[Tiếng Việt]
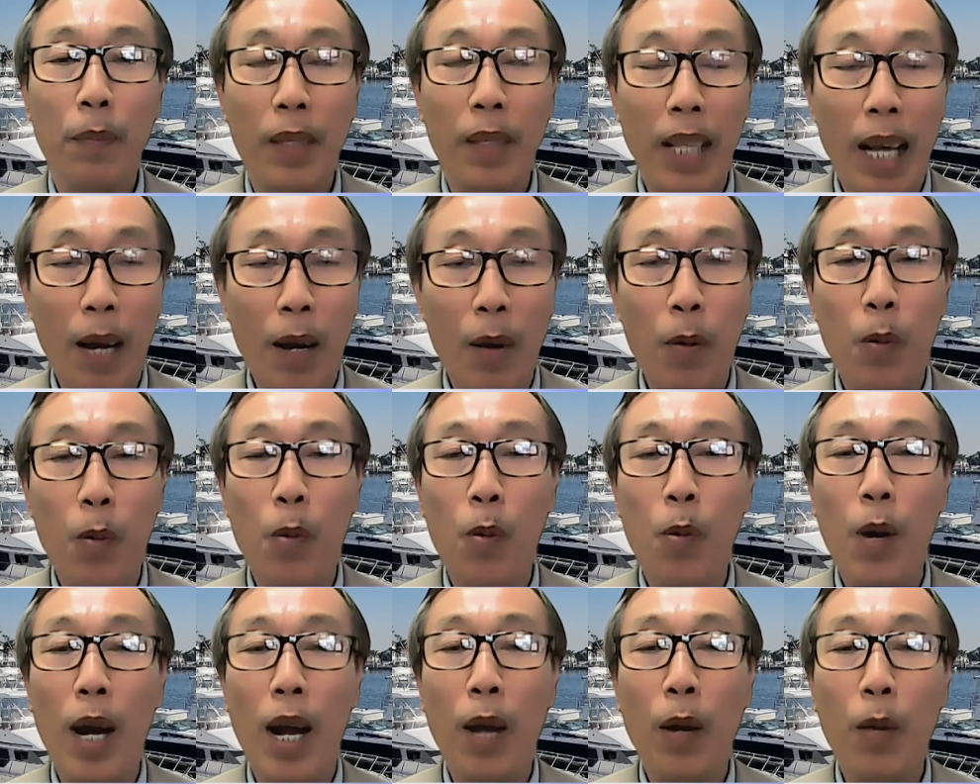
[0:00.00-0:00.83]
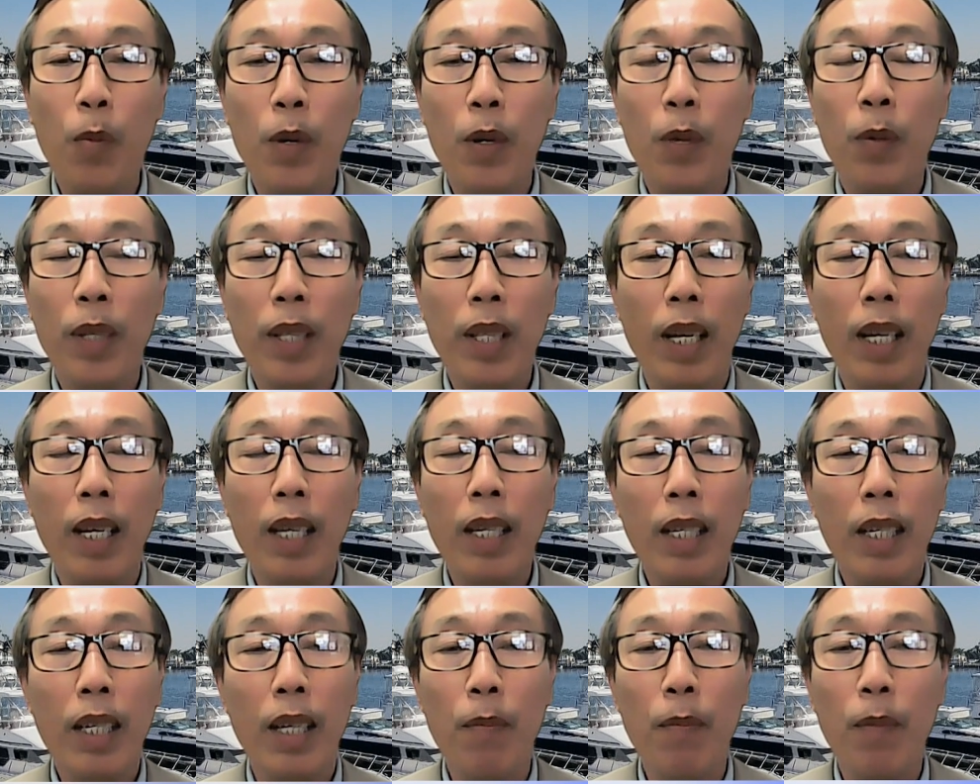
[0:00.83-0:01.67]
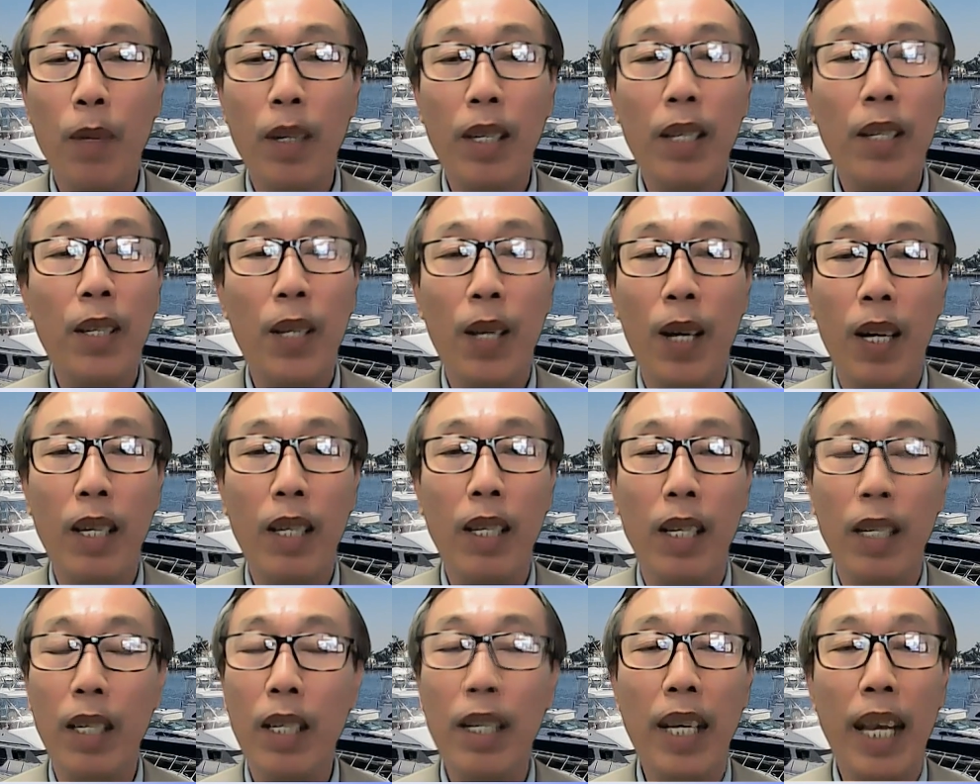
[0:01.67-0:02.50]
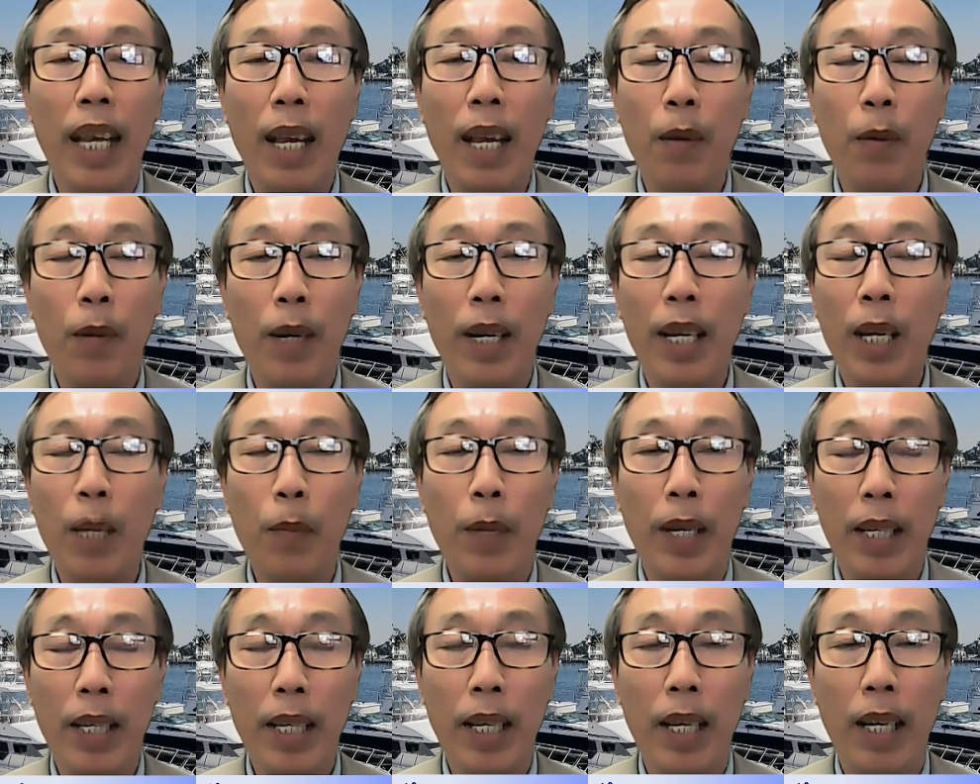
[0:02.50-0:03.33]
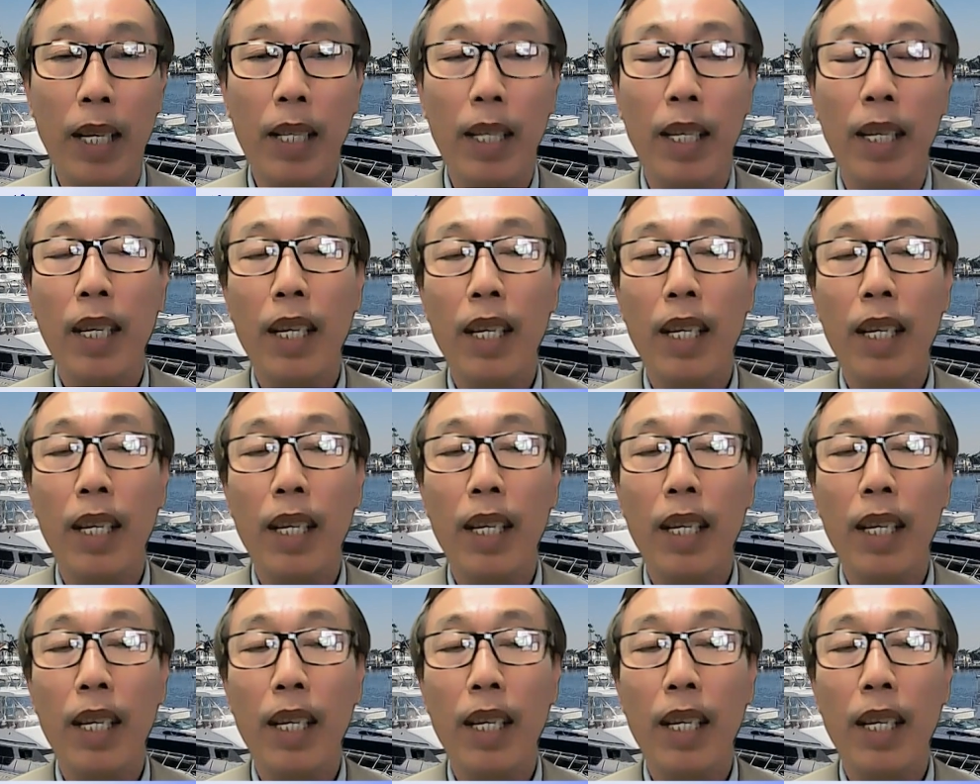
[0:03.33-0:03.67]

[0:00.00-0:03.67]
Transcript: tàu hải quân quốc tế không có lý do gì đi ngang qua eo biển này hết